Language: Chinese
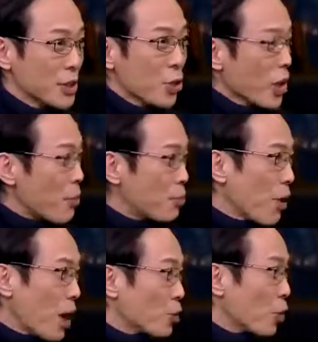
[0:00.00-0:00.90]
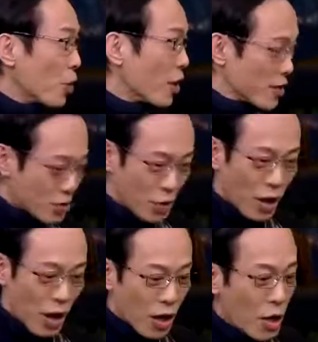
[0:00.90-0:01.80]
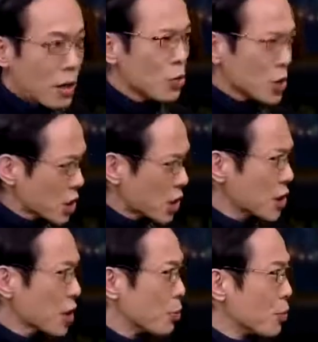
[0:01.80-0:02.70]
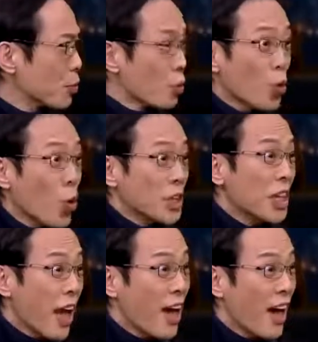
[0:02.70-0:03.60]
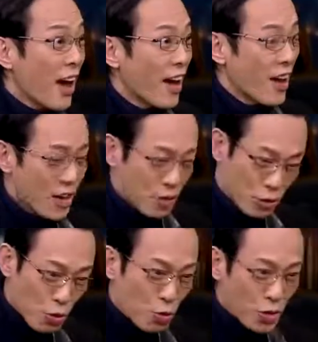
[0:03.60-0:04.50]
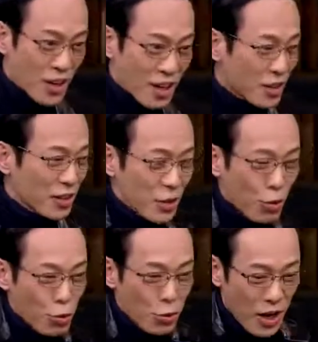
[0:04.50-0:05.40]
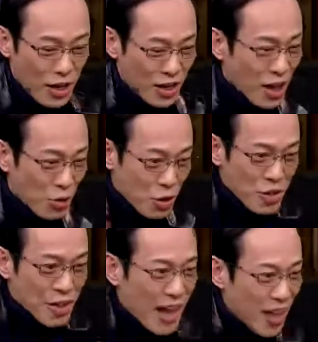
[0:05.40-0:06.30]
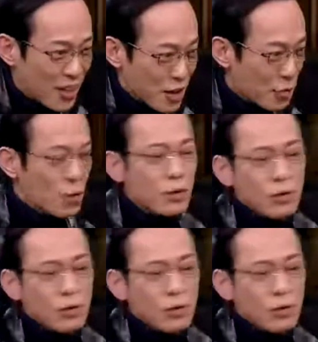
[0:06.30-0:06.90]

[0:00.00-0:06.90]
对他们不好，对我最好，我气的不过过年，中国的那个我湖南那个大圆子是干那个，